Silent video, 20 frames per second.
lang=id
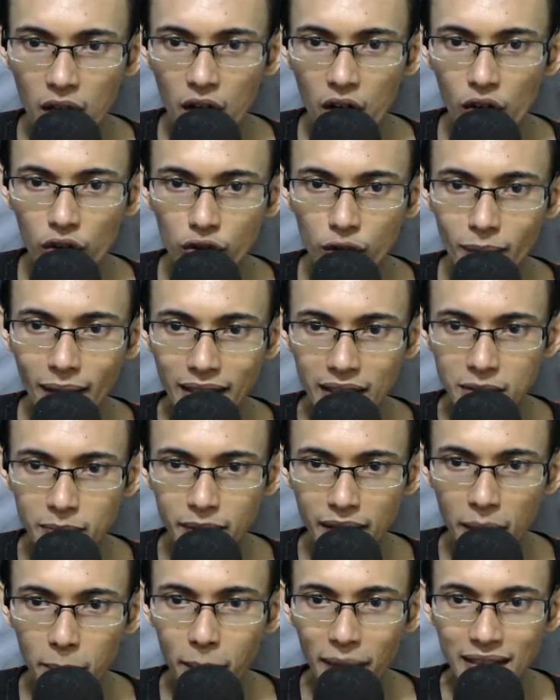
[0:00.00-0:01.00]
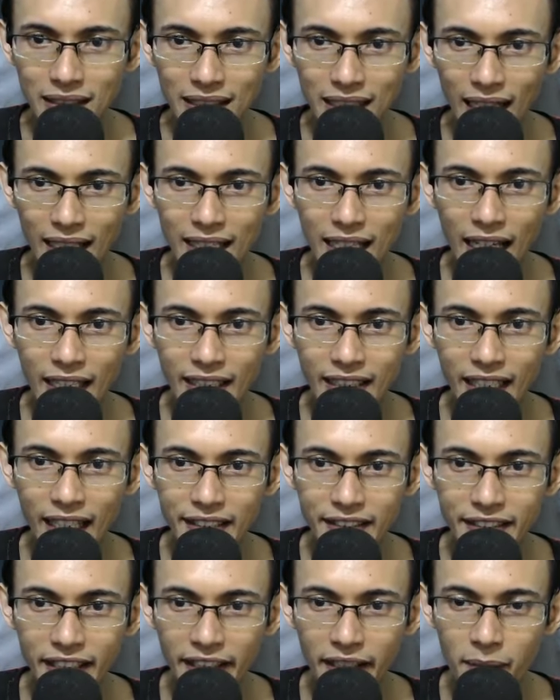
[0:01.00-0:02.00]
otomatis mendapatkan
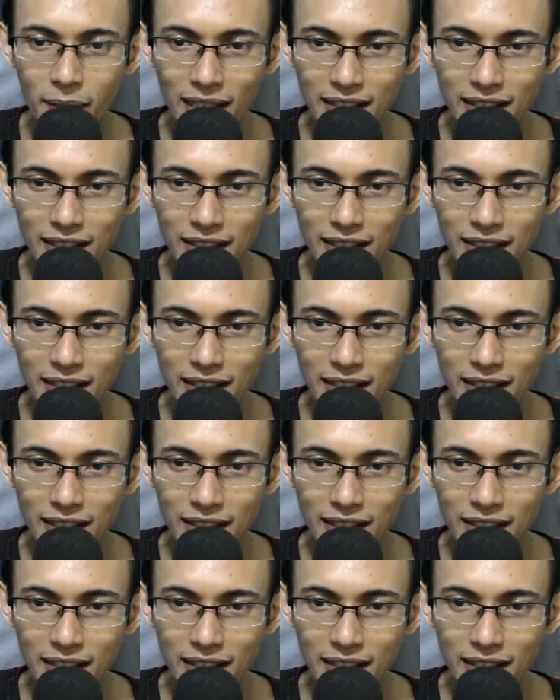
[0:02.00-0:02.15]
hadiahnya yang